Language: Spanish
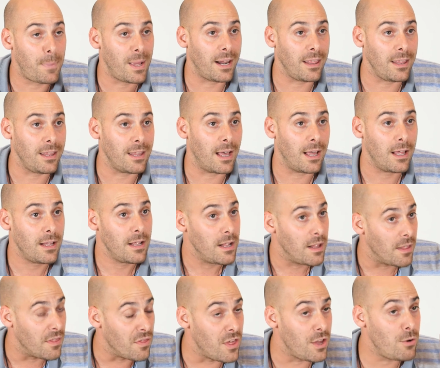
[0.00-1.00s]
pérdida
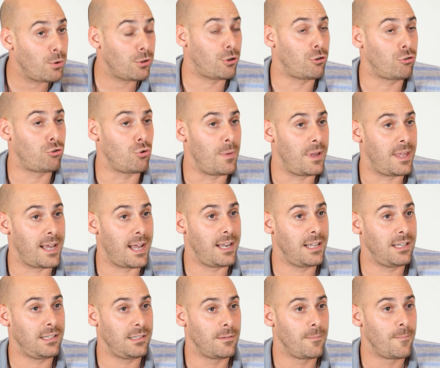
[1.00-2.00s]
de nuestros
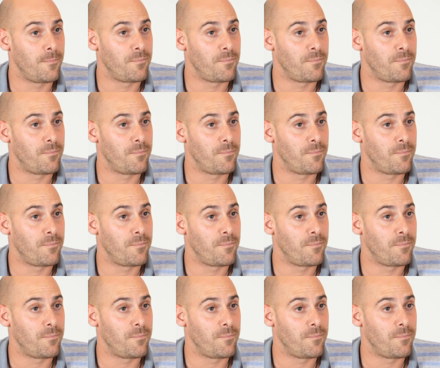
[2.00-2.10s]
humedales,